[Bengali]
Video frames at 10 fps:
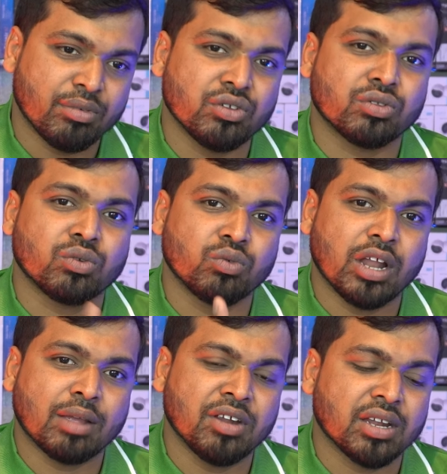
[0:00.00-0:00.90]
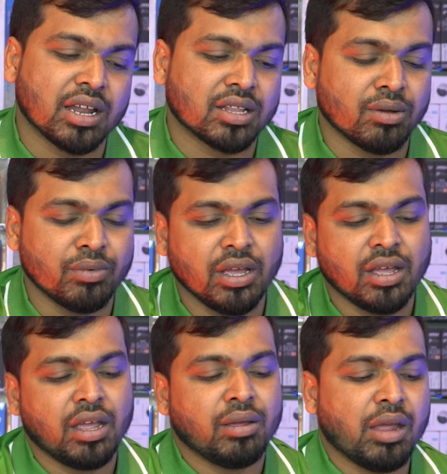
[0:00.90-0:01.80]
লাগবে যতটুকু লাগবে এটা আলাদাভাবে
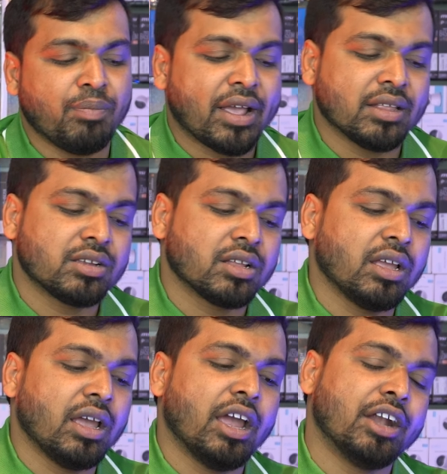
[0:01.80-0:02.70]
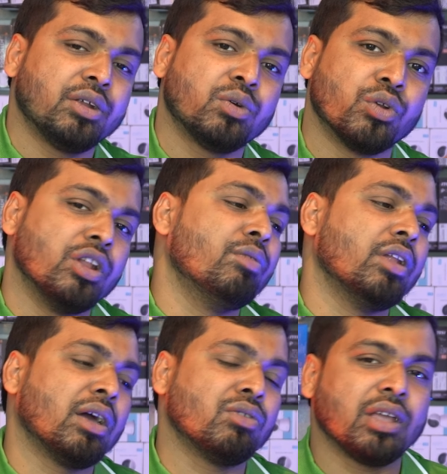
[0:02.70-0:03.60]
এই প্যাকেজের সাথে অ্যাড করে নেবেন
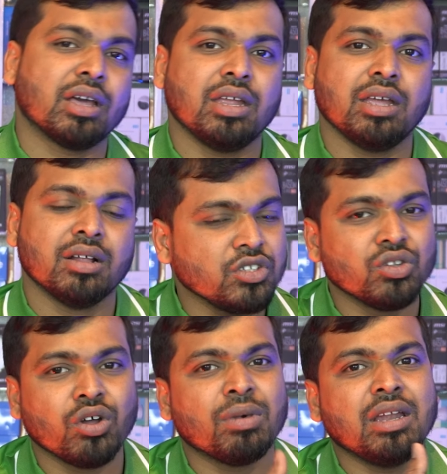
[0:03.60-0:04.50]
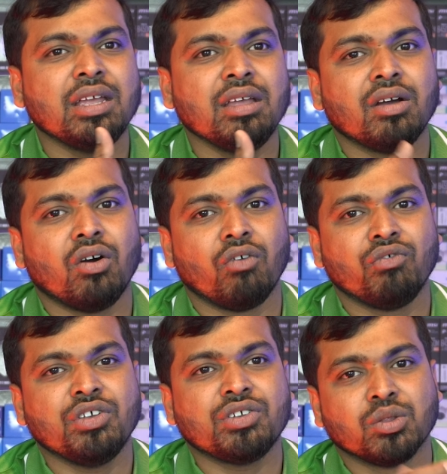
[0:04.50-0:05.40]
এখন এখানে নর্মালি
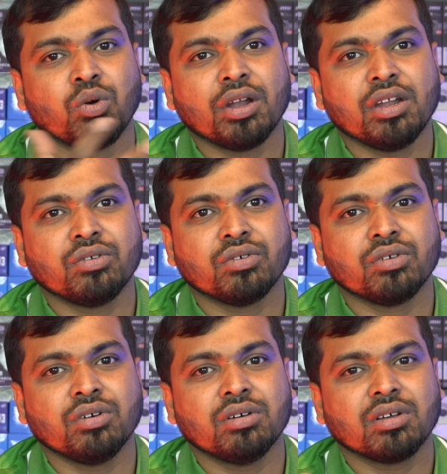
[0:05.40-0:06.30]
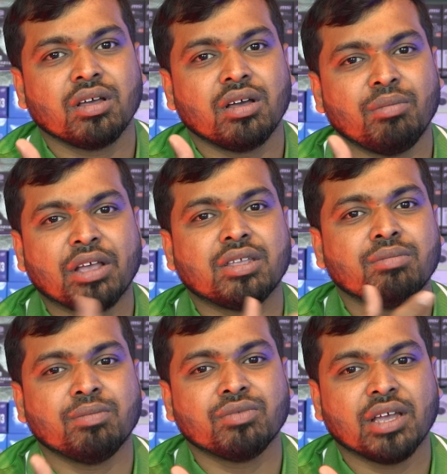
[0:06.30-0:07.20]
অফিস দোকানের জন্য
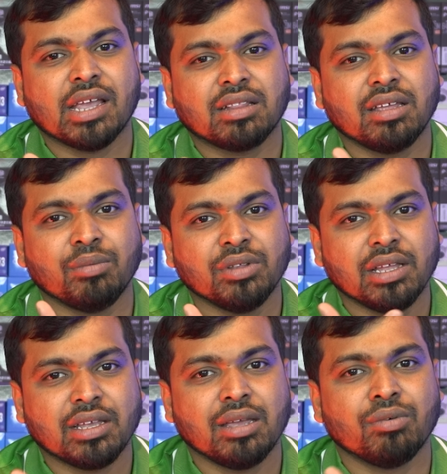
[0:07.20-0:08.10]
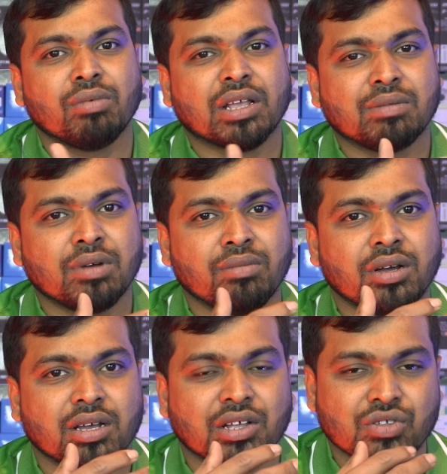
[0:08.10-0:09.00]
ম্যাক্সিমাম জায়গাতেই আমি দেখি এবং ম্যাক্সিমাম
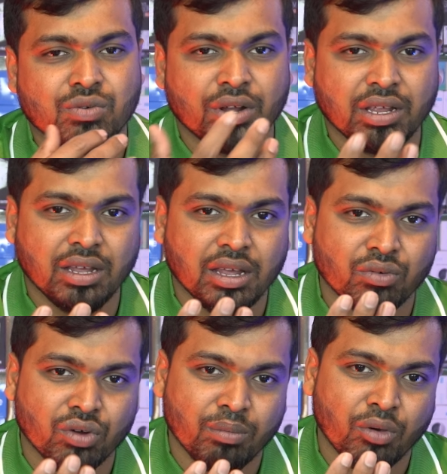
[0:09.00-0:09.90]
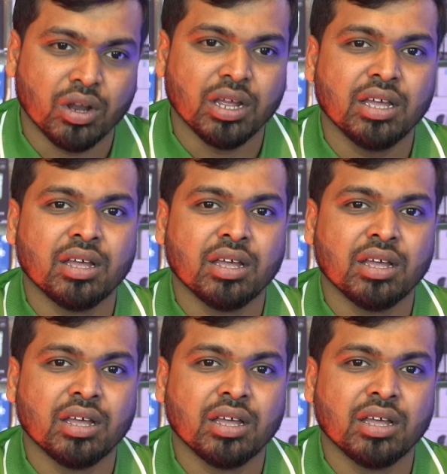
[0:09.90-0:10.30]
কাস্টমারই এইগুলা বলে